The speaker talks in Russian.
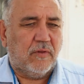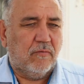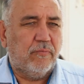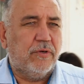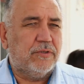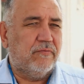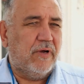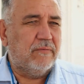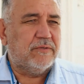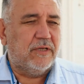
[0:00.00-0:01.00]
Мы
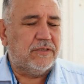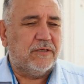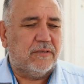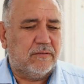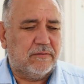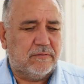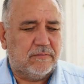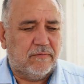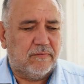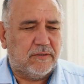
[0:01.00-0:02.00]
переживаем за наших
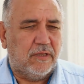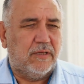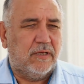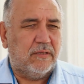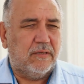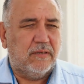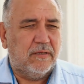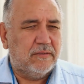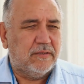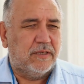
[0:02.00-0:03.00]
э, солдат,
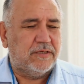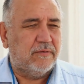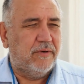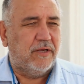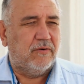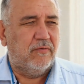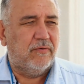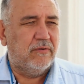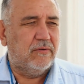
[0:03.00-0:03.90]
за наших моряков.